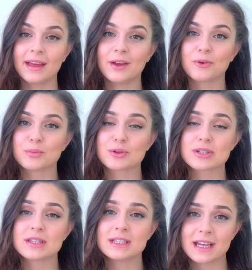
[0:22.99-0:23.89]
И он
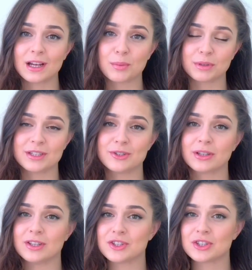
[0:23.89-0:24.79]
просто идеально
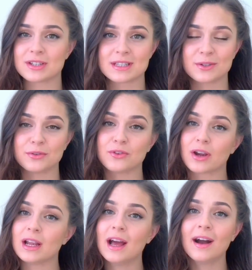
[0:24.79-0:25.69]
подойдет для 14
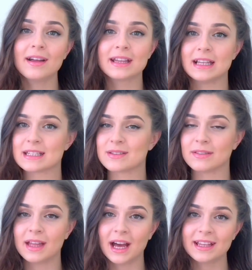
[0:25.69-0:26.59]
февраля, для
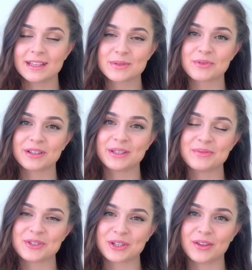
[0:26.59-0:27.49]
свидания с
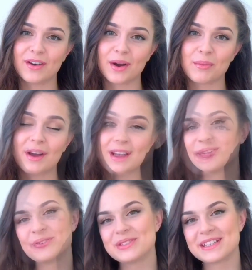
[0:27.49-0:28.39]
молодым человеком.
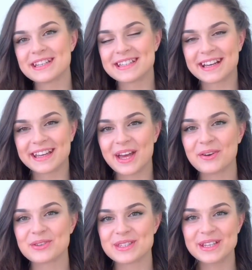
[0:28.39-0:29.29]
Если вам интересно, как
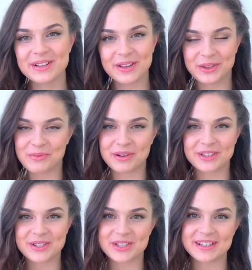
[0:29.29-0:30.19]
я его сделала, то
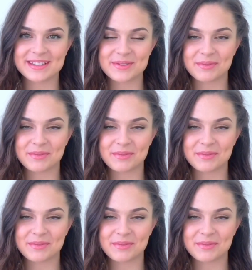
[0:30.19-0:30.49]
продолжайте